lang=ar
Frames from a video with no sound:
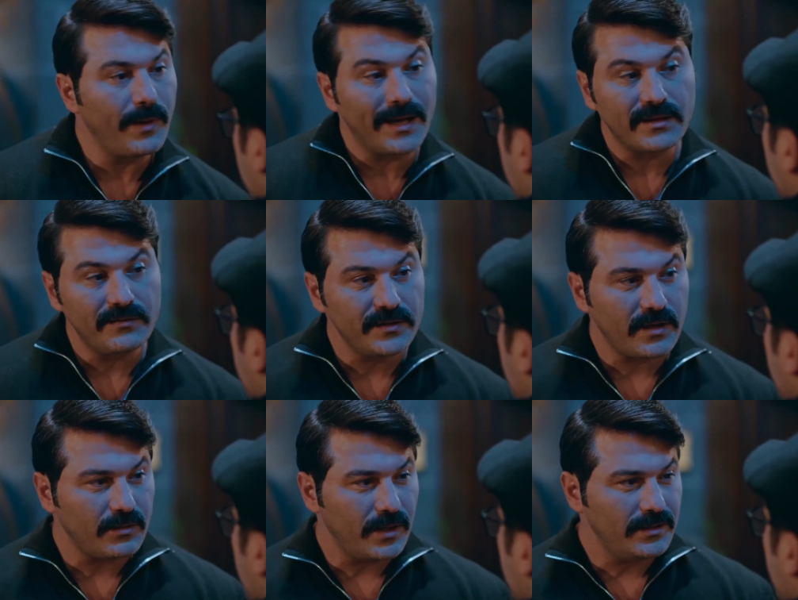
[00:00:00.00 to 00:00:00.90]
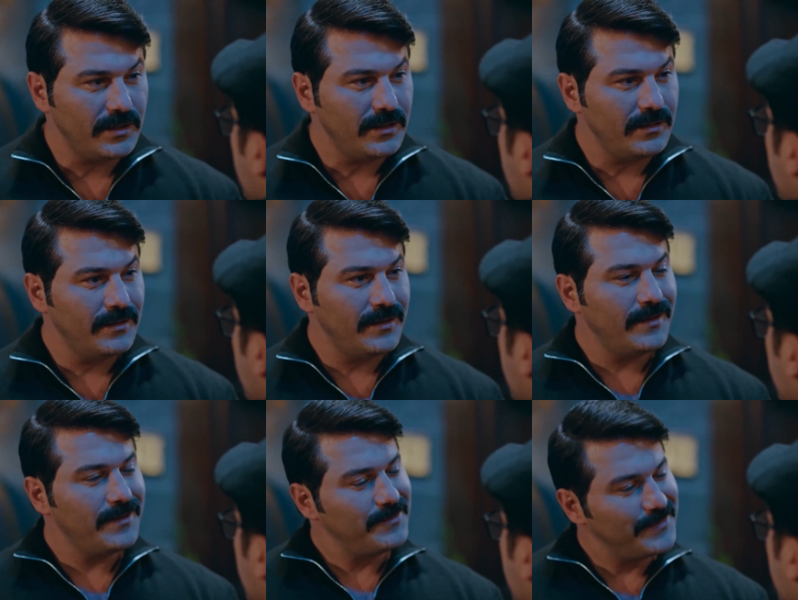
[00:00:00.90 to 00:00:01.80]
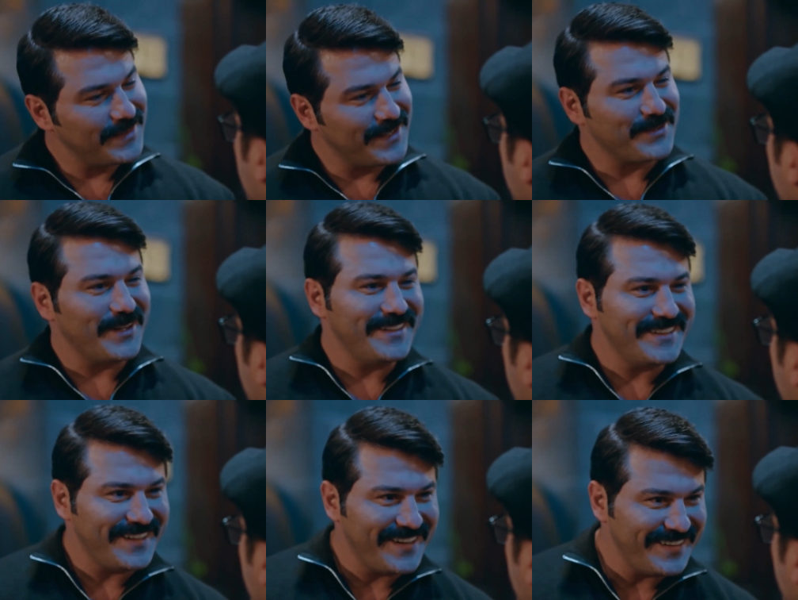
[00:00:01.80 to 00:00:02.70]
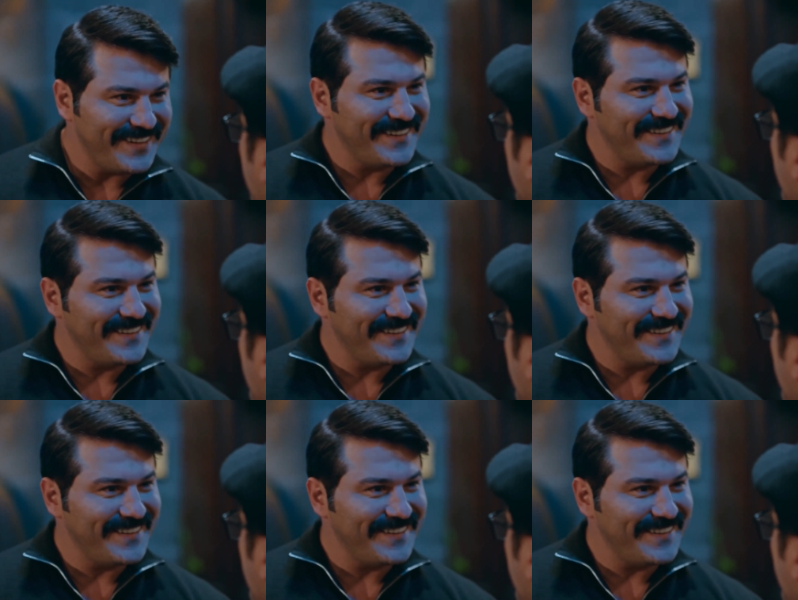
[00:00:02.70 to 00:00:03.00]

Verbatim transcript: ما عاد كفتك وحده بدك وحده ثانيه